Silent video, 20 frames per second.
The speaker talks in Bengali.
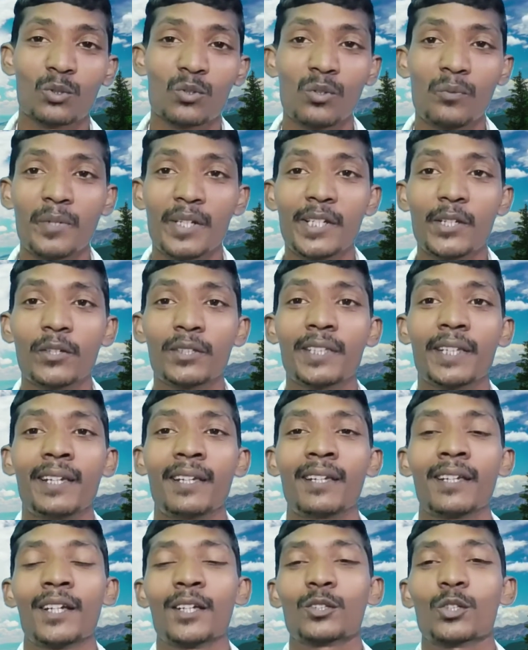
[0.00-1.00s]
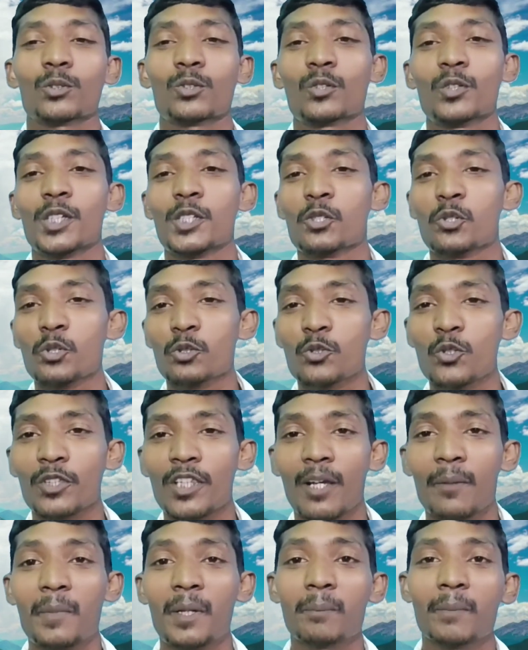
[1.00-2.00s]
নতুন ভিডিওতে ততদিন সুস্থ
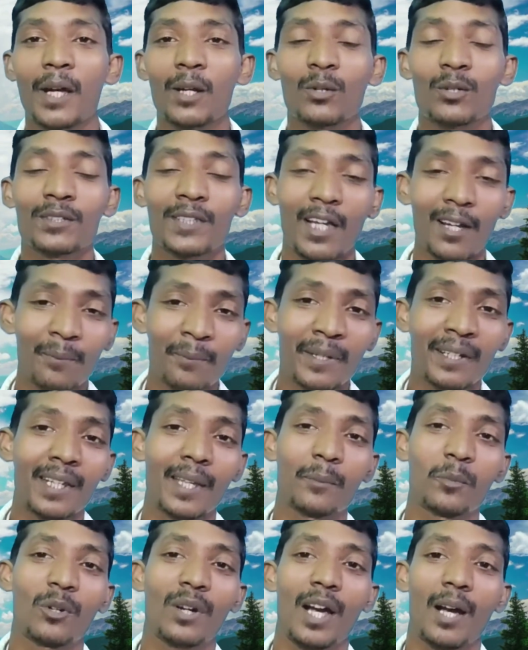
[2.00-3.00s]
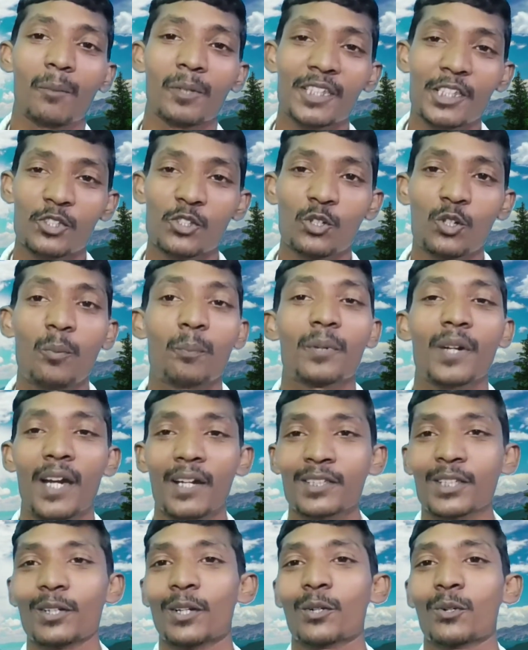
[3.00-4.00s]
থাকবেন ভালো থাকবেন এবং আমাদের জন্য
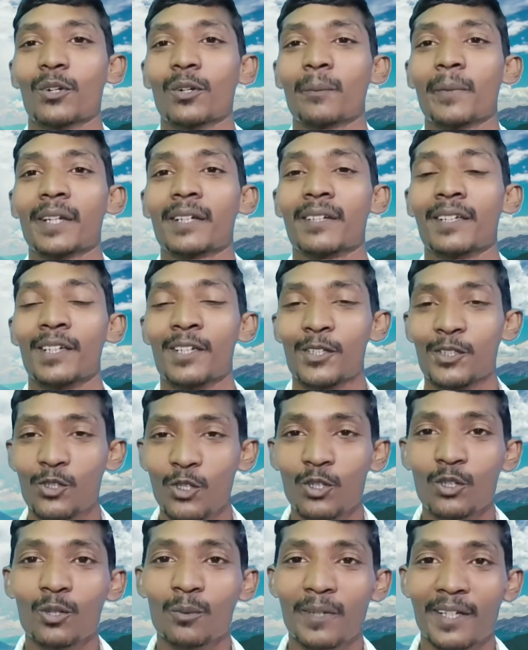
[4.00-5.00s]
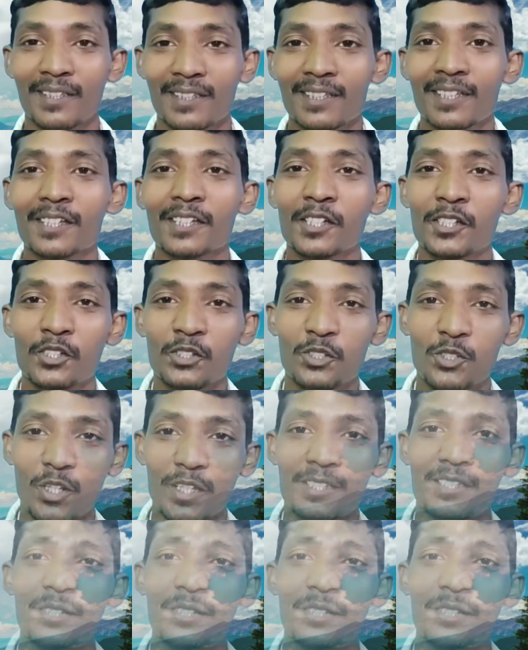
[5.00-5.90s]
প্রার্থনা করবেন ধন্যবাদ জয়